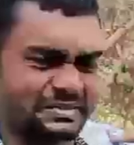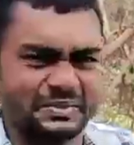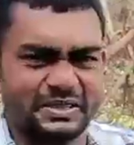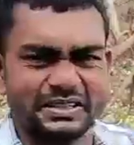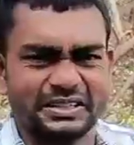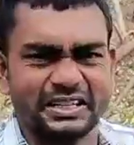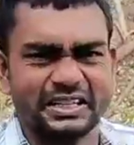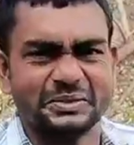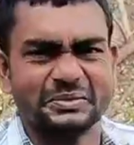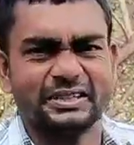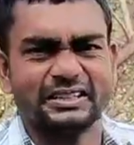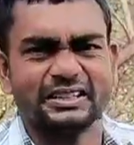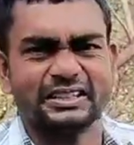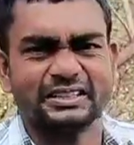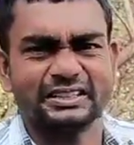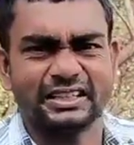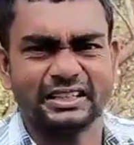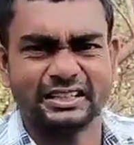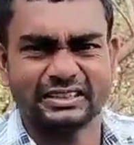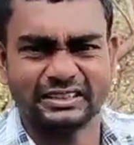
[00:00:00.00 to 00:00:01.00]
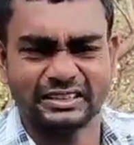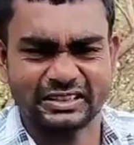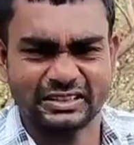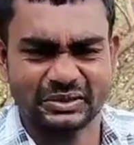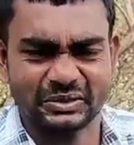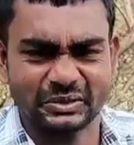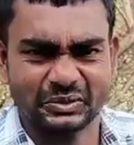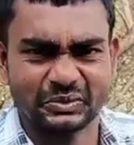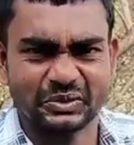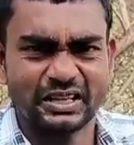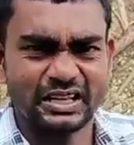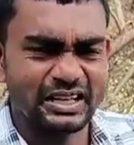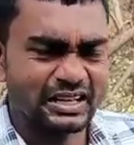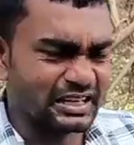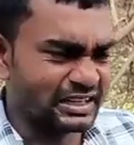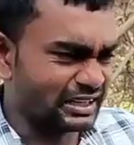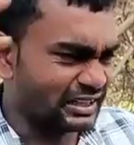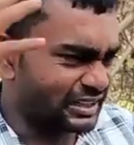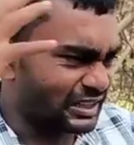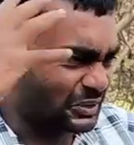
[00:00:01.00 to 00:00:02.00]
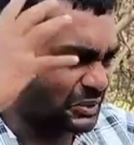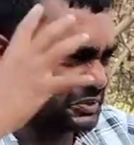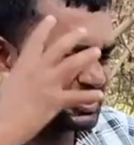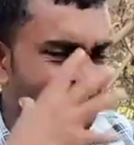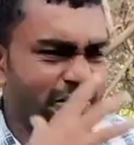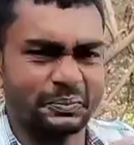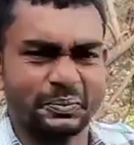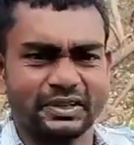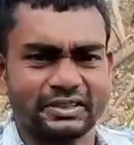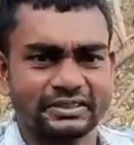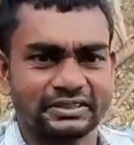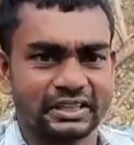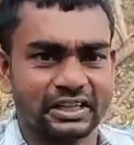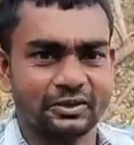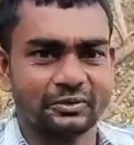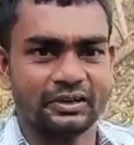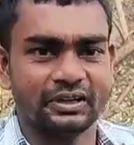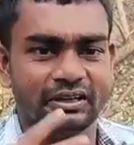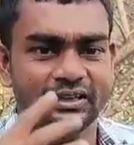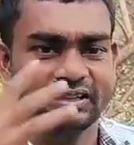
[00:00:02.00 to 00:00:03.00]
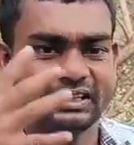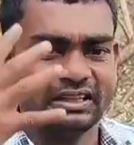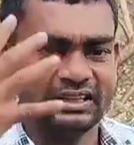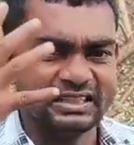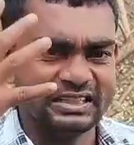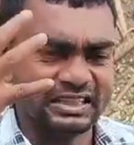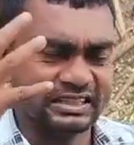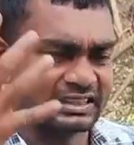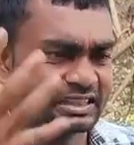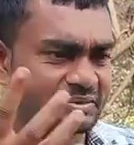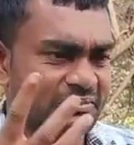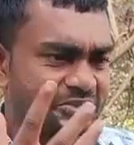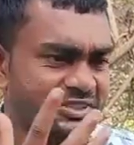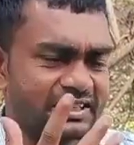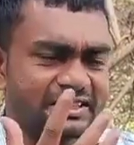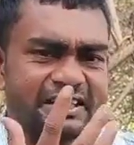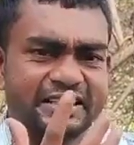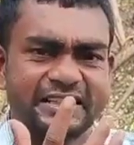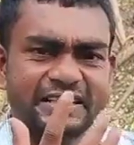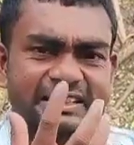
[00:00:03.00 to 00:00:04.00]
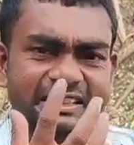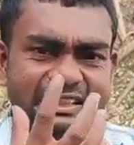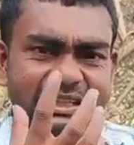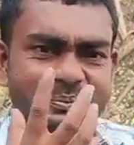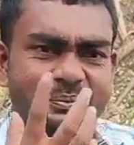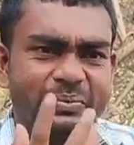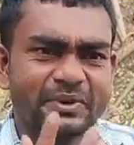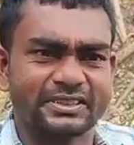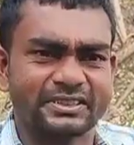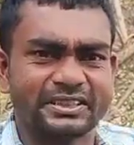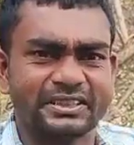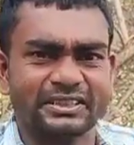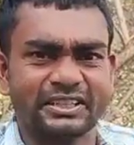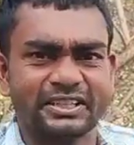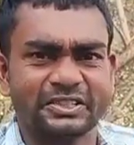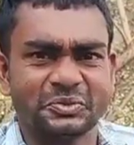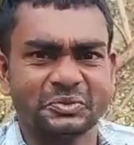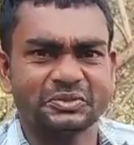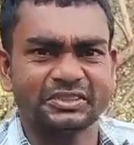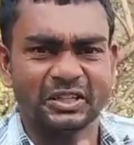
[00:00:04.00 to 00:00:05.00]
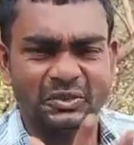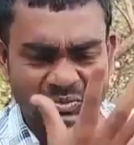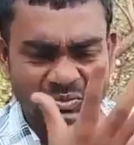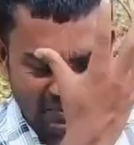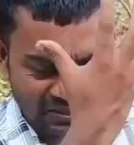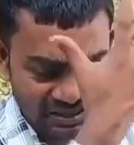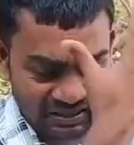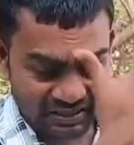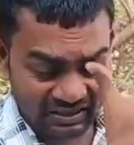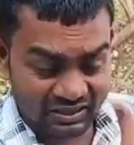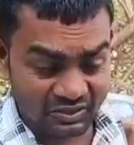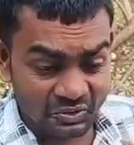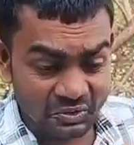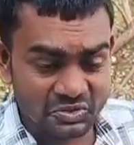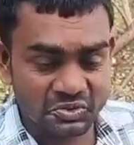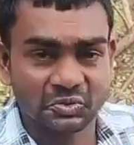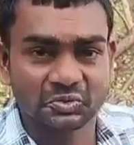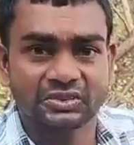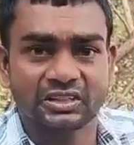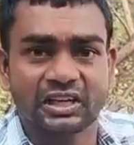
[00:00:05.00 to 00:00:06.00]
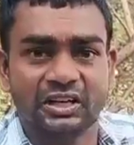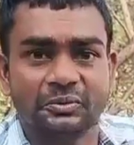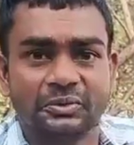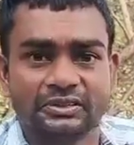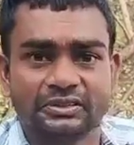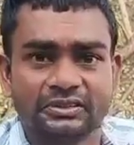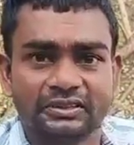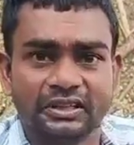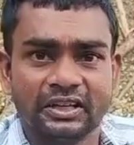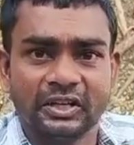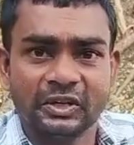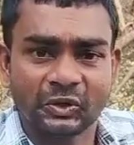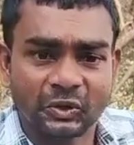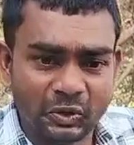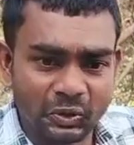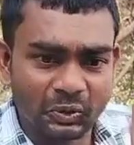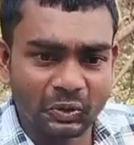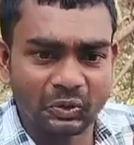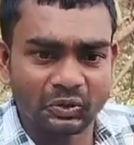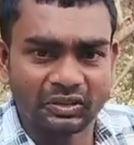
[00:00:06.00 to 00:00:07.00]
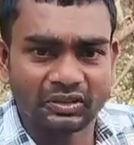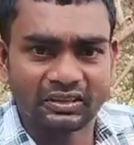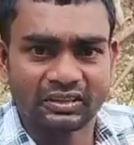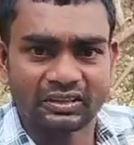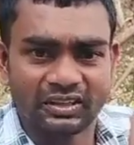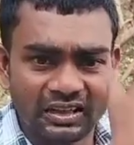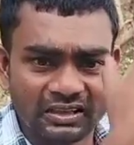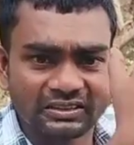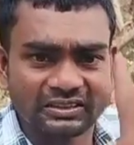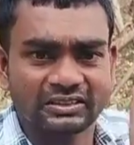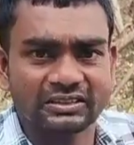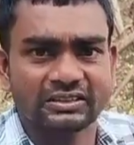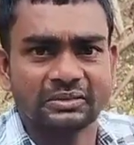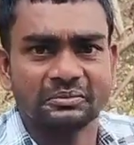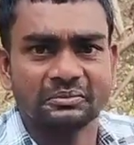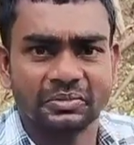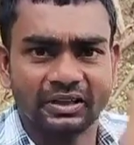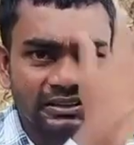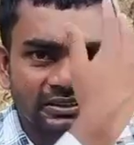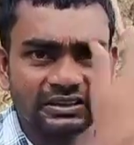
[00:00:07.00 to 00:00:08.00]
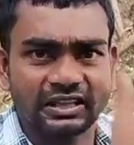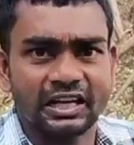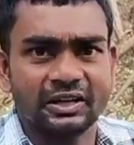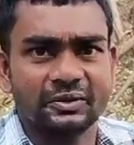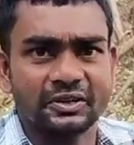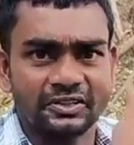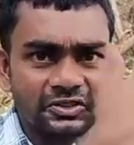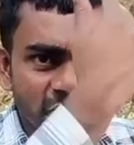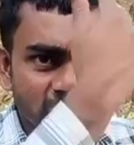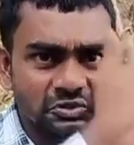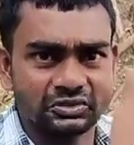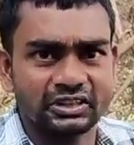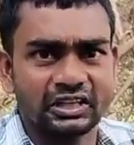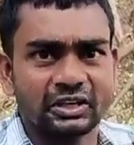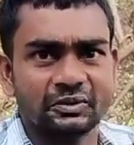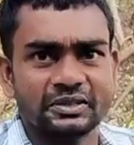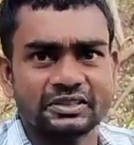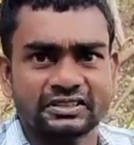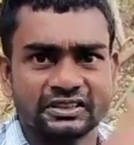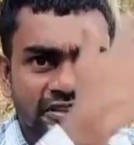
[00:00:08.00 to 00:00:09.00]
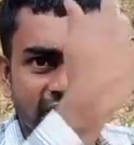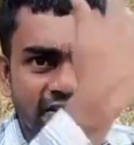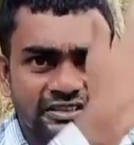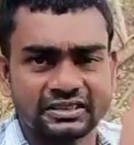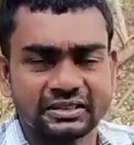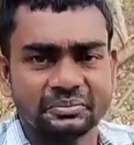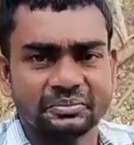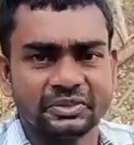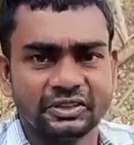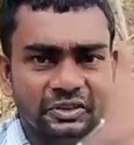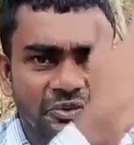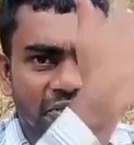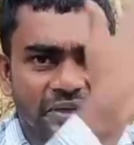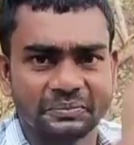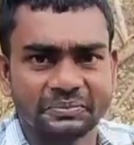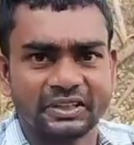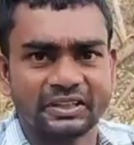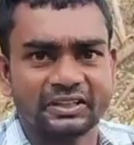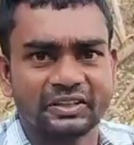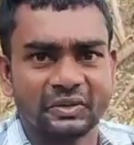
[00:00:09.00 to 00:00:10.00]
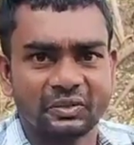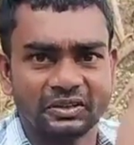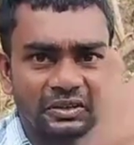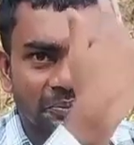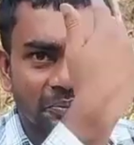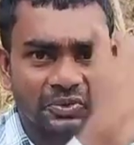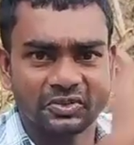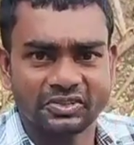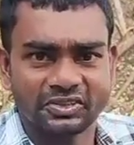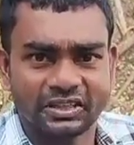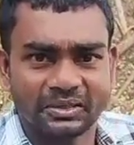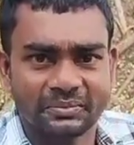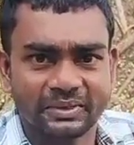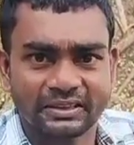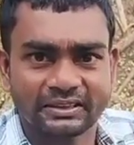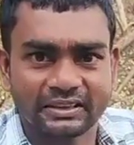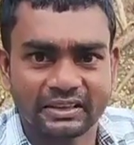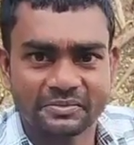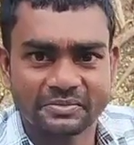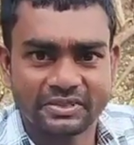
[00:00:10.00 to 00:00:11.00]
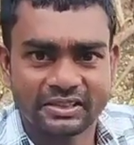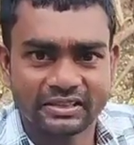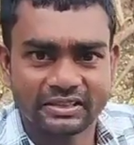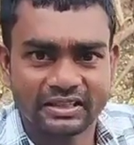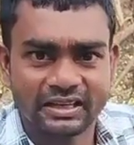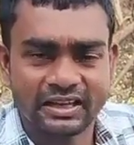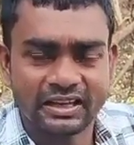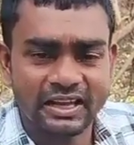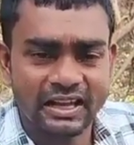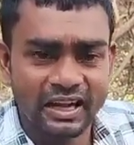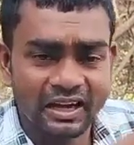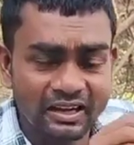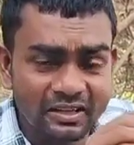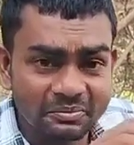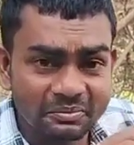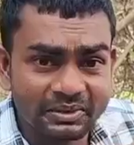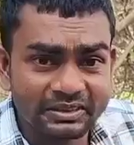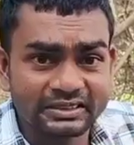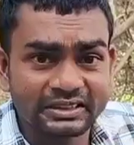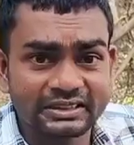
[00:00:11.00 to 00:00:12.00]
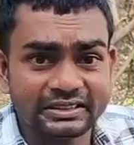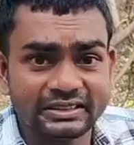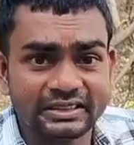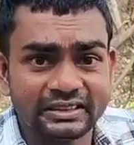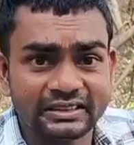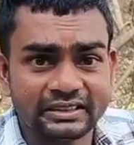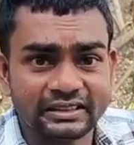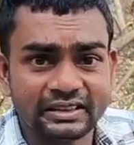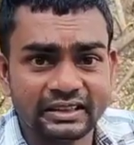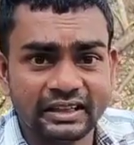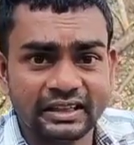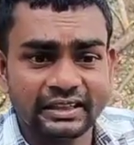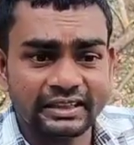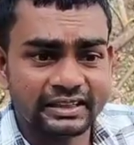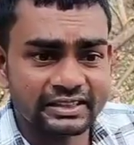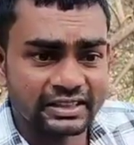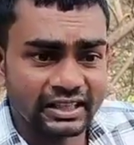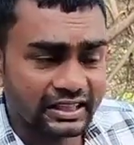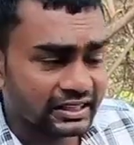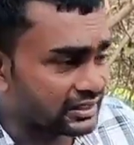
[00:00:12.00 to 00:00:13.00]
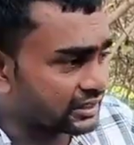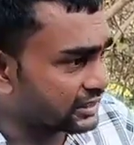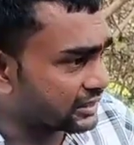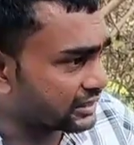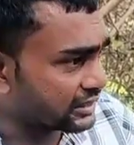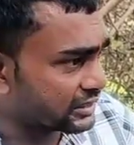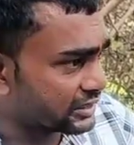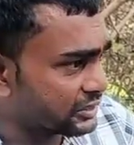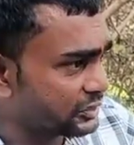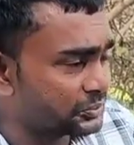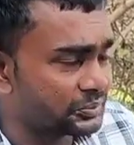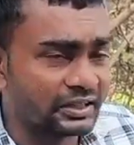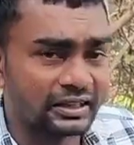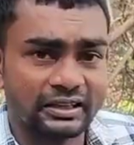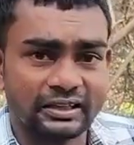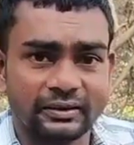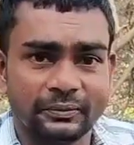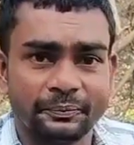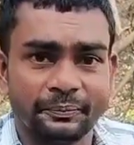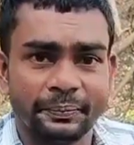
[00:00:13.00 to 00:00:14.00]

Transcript: सर फटा हुआ न जाने दर्जनों लहू टपकता हुआ एकदम जैसे किसी का पसीना चूता उस प्रकार लहू चूता हुआ खून रक्त बहता हुआ चूता हुआ शरीर से वीडियो आप देखे होंगे पोस्ट के माध्यम से अब बताइए कि झारखंड के युवा